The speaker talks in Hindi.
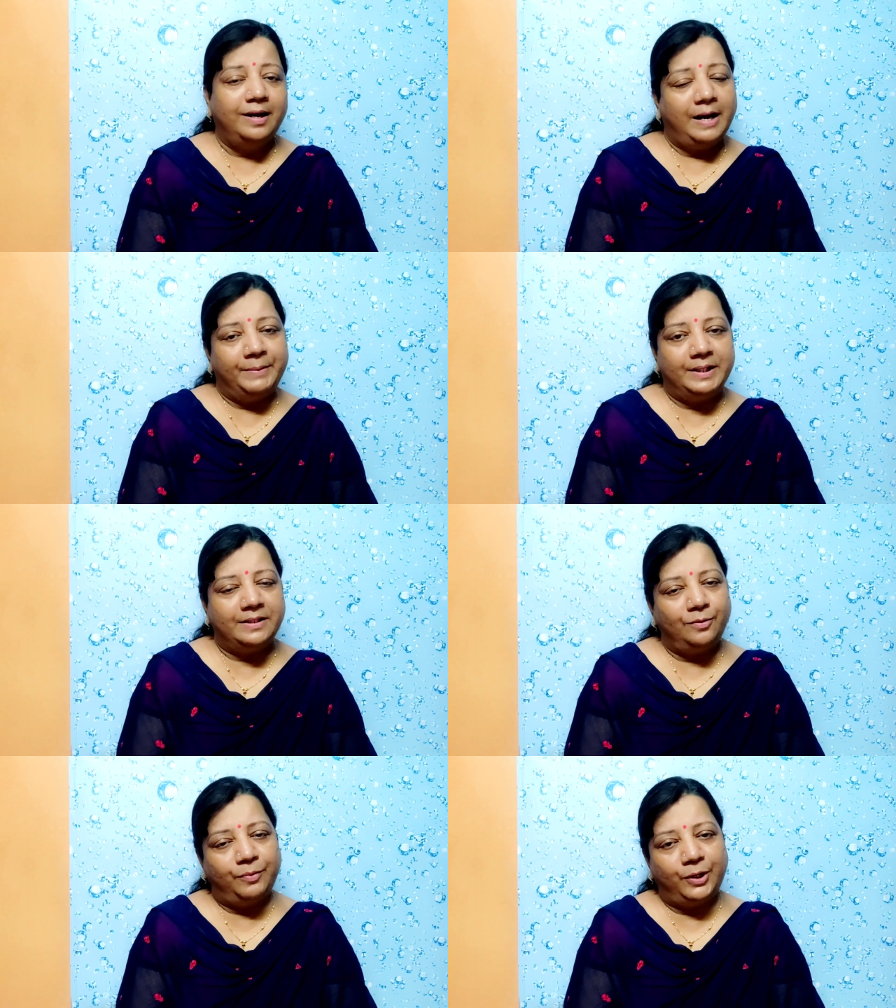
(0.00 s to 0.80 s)
हमेशा से
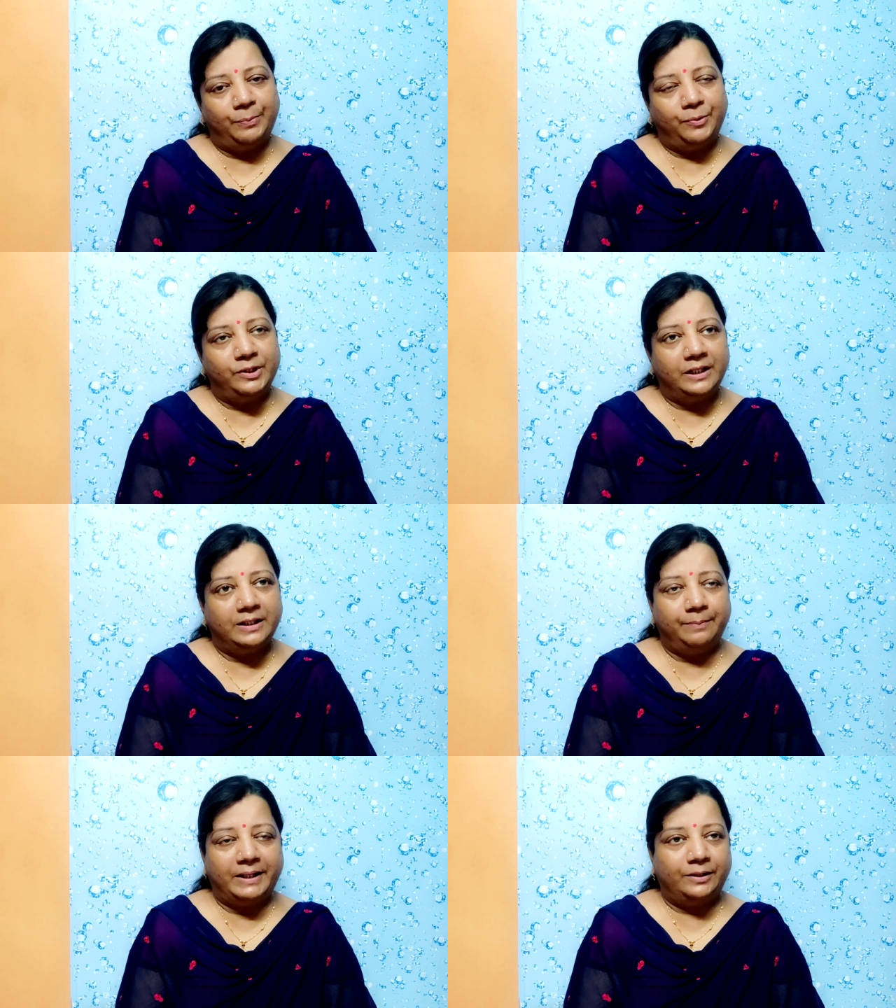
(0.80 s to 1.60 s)
लोग मॉर्निंग में उठ जाते
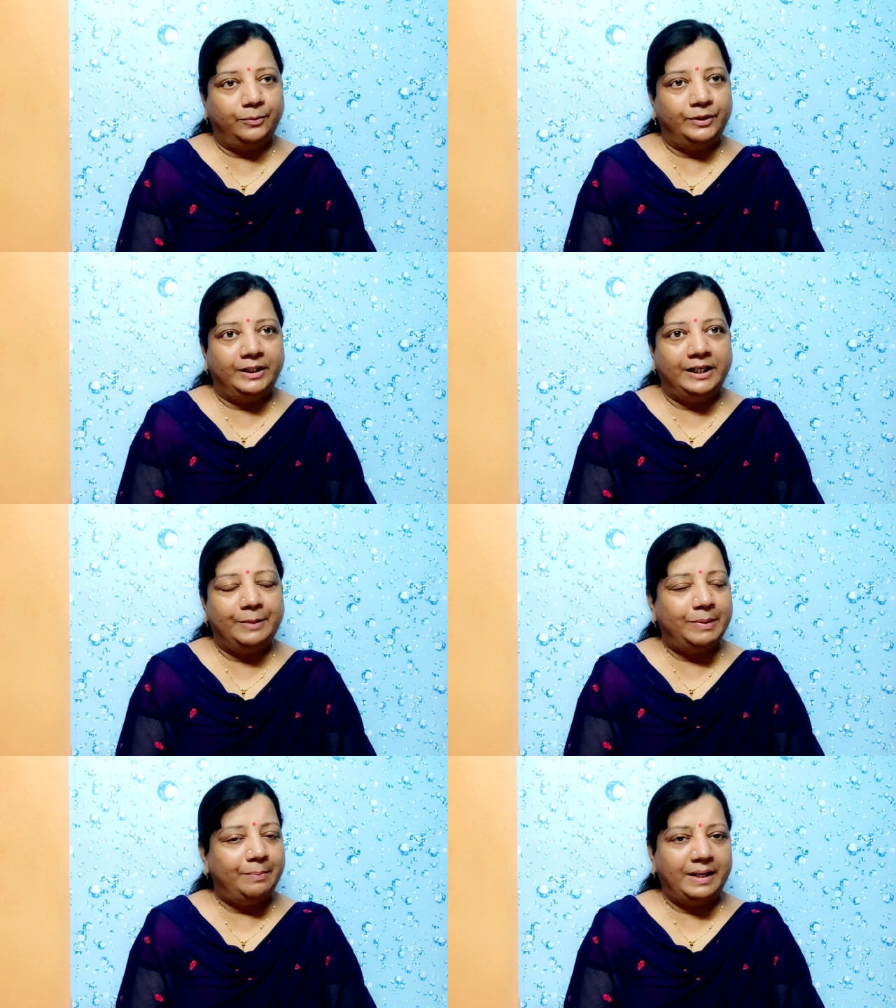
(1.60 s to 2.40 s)
हैं बातें होती है लेकिन
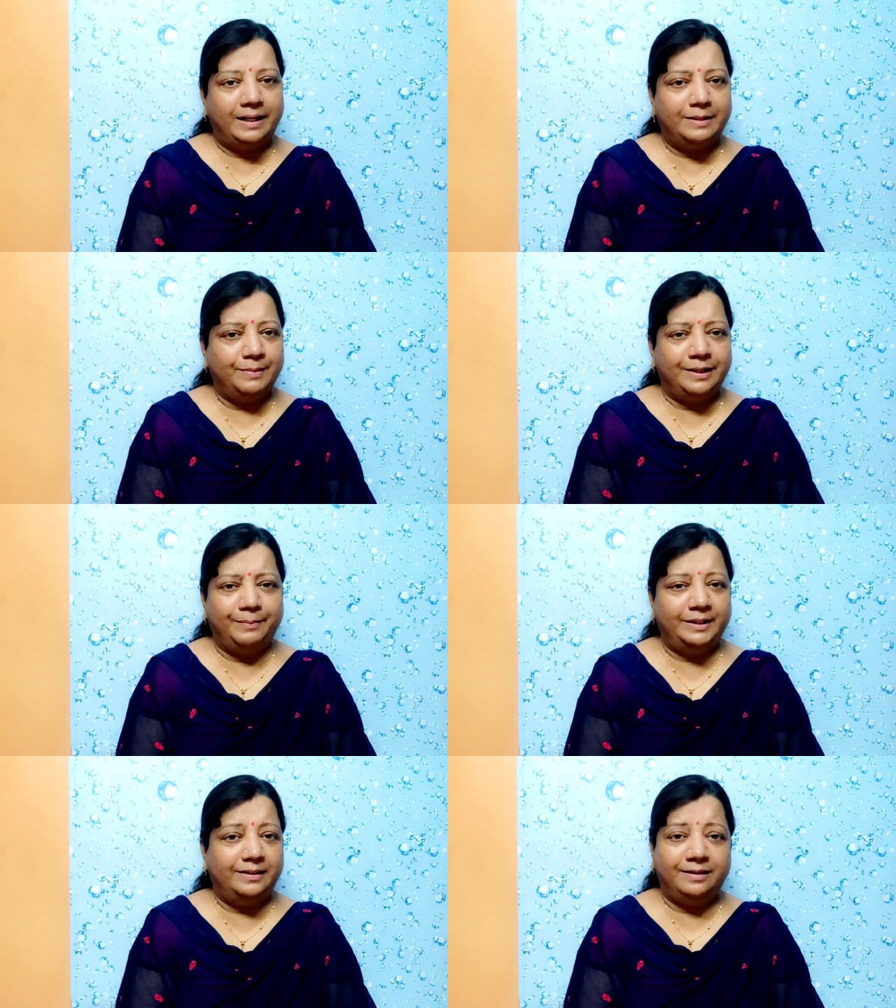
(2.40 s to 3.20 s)
मेरे मैके में कभी
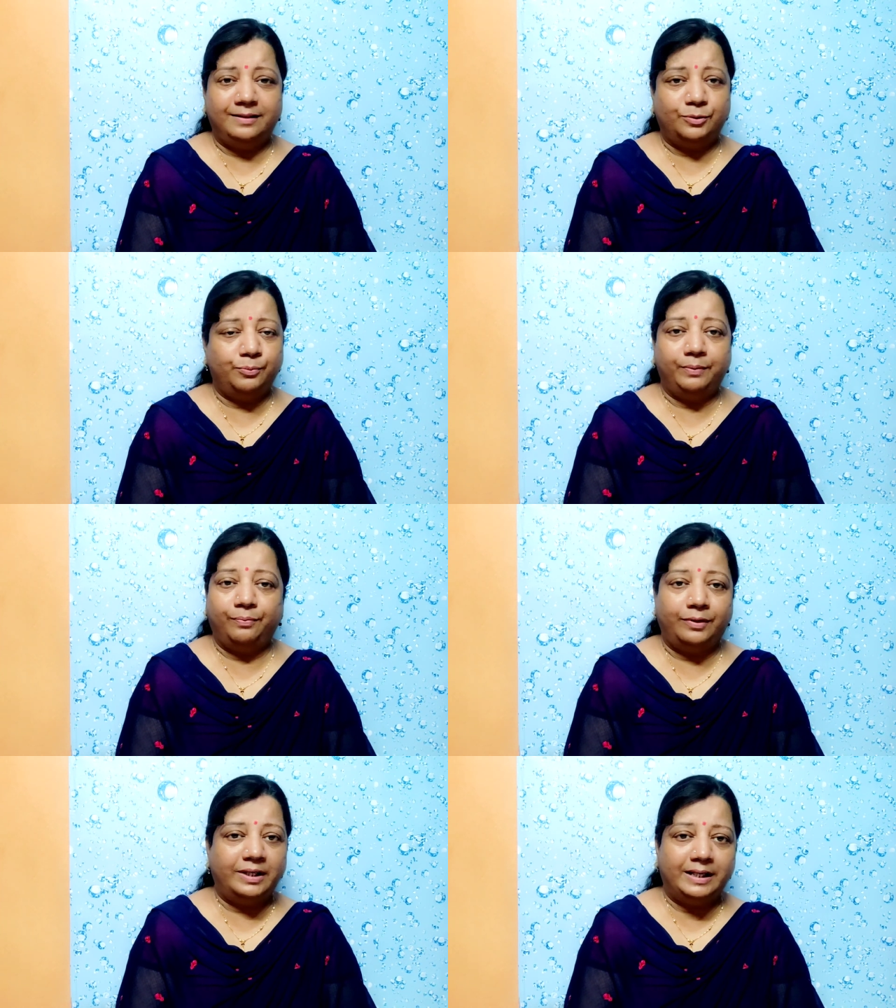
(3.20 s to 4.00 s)
इतना सुबह
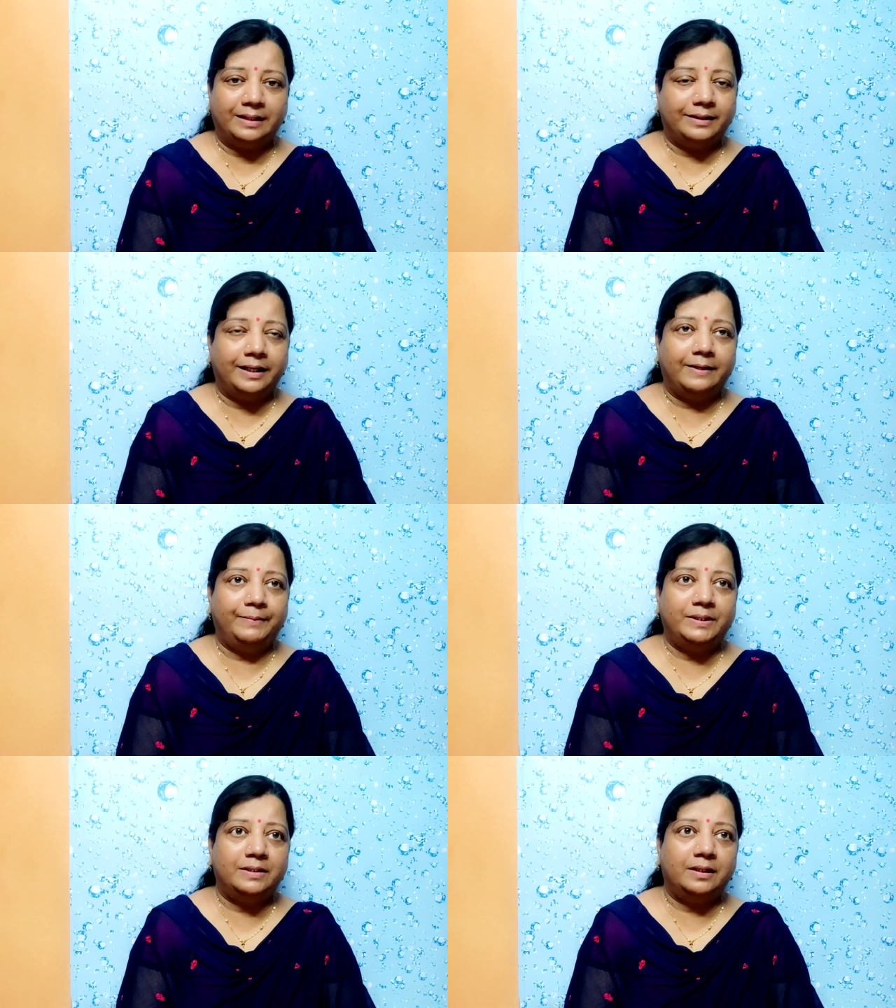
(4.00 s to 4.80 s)
फ़ोन नहीं आता है कभी
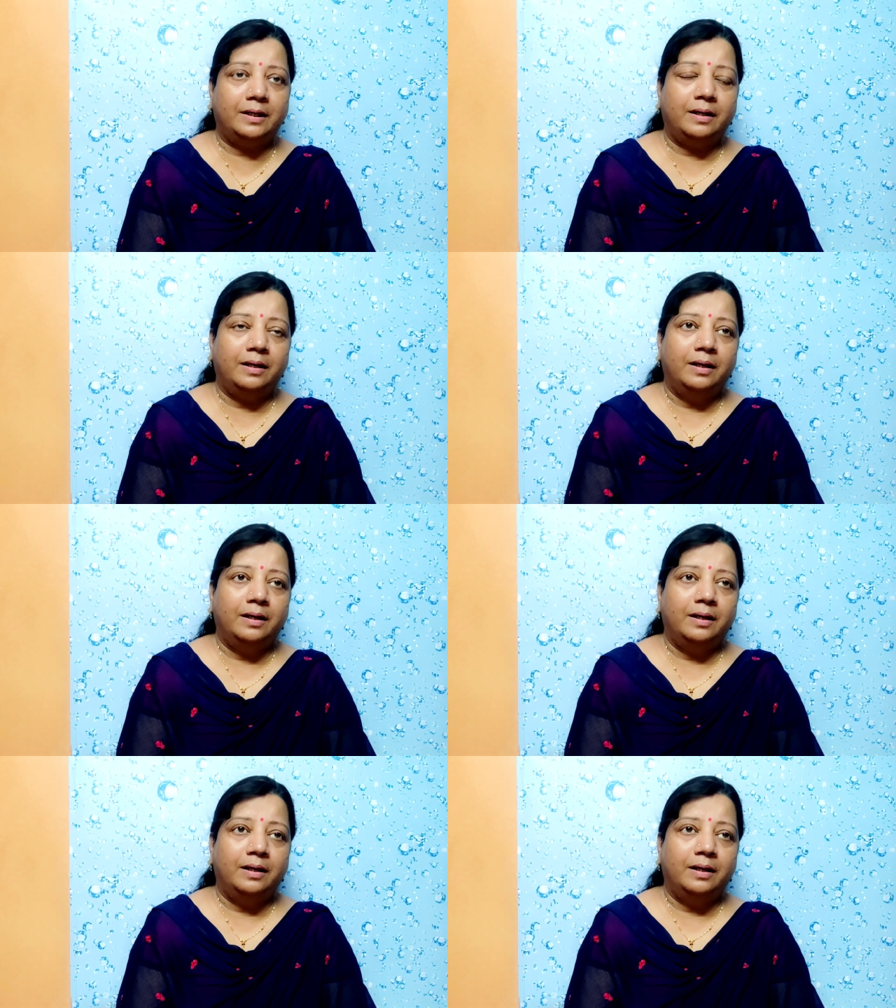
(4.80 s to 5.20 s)
किसी का